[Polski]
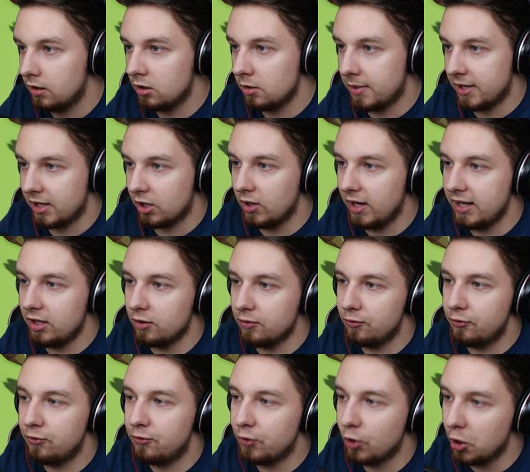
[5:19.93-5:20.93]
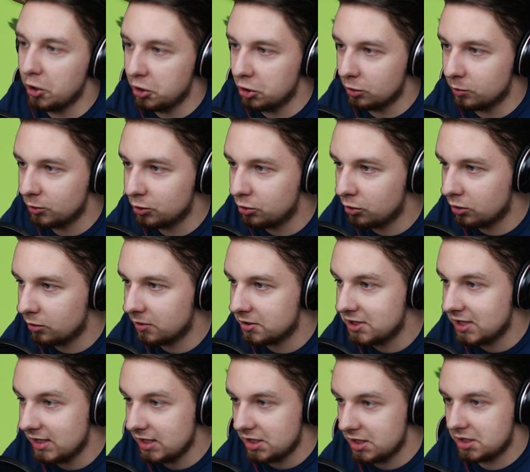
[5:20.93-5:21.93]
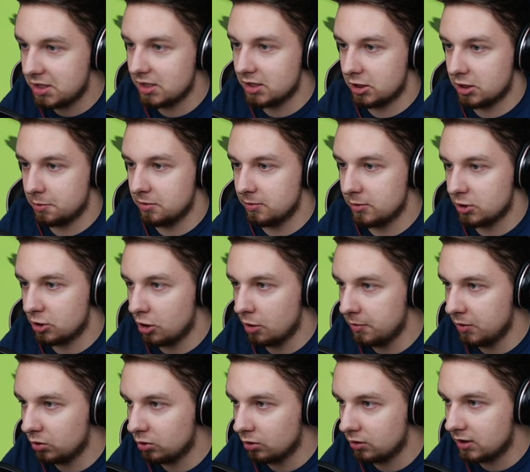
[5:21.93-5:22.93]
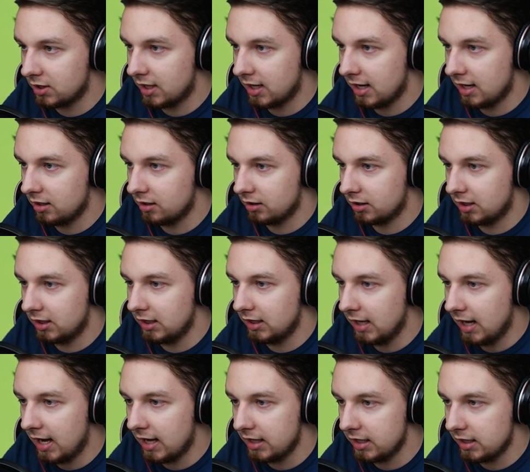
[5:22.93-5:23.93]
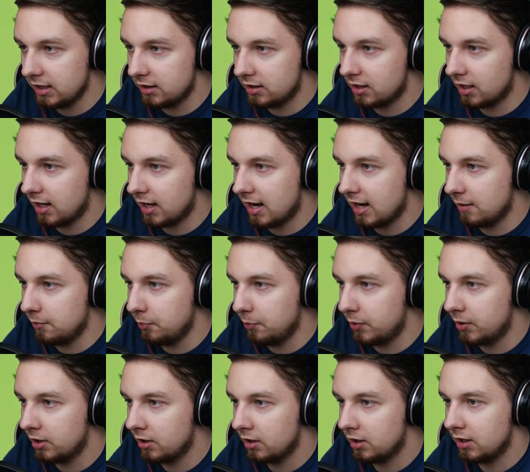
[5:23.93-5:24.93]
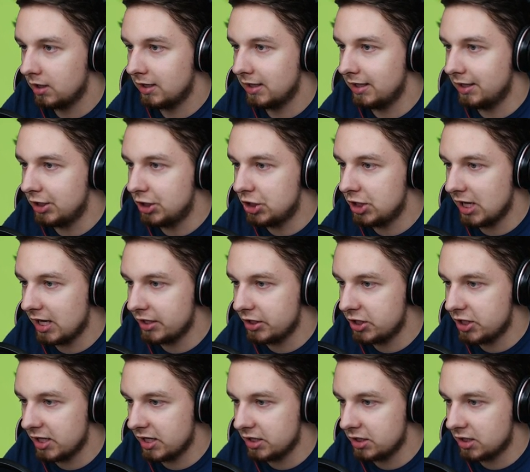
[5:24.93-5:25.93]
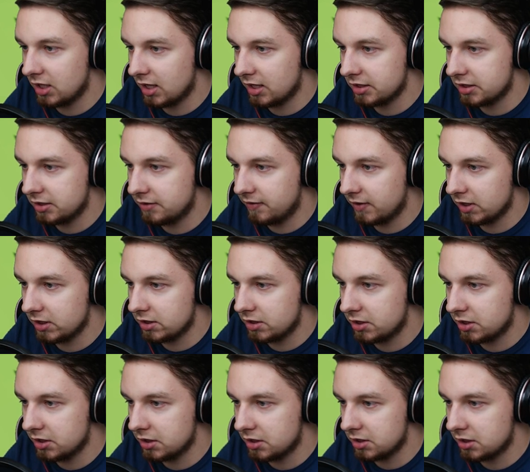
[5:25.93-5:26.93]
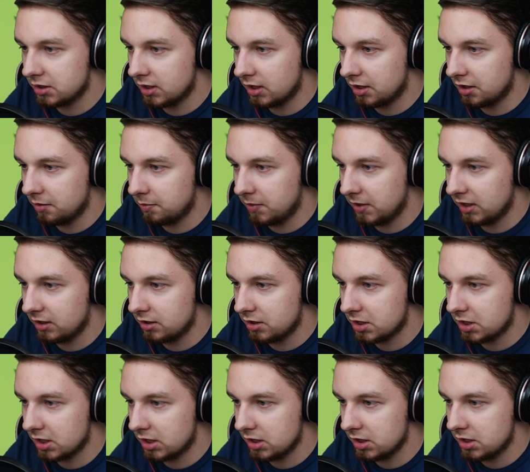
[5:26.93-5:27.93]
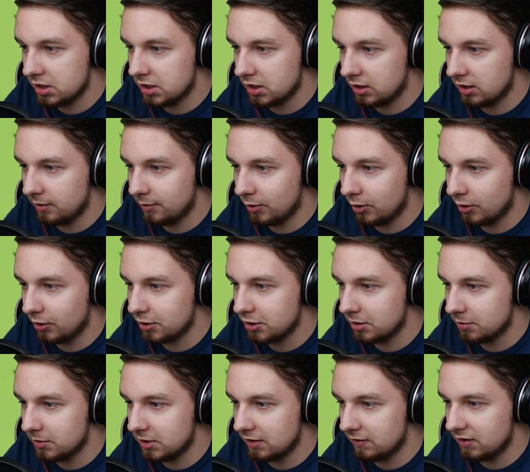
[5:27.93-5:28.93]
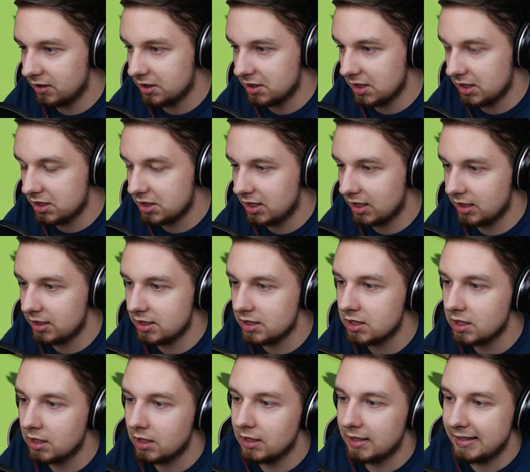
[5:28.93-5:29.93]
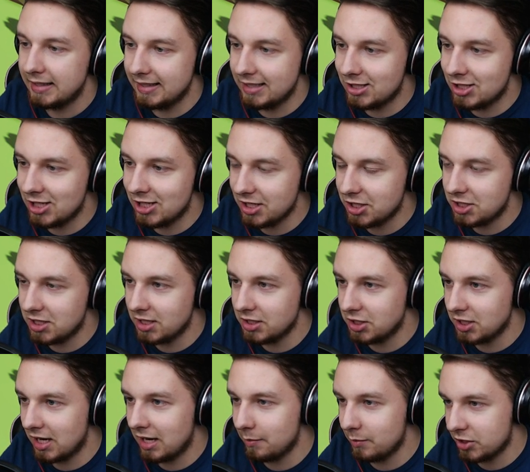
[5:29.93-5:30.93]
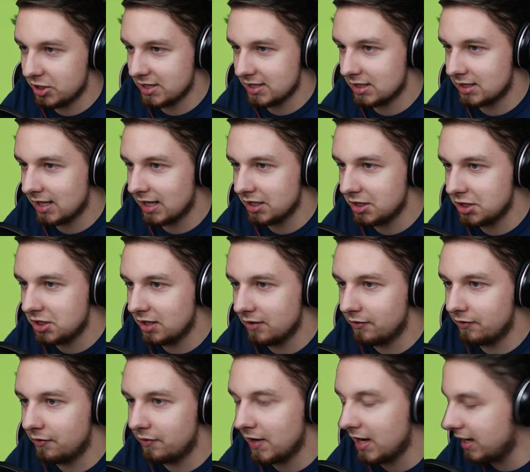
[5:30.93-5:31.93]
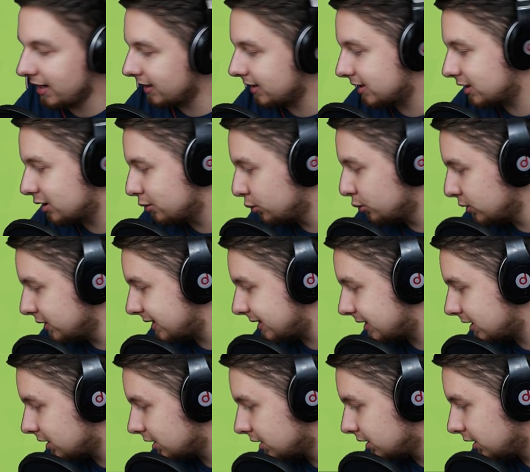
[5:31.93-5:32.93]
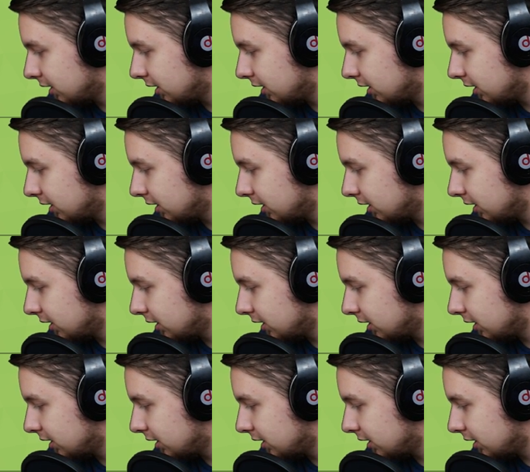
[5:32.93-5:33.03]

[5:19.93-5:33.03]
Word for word: Dobra, kolejną wojną, którą chcieliście, żebym zrobił, to tra Hillary, Trump i 10, raz, 2, 3, 4, 5, 6, 7, 8, 9, 10 i 10 M16 versus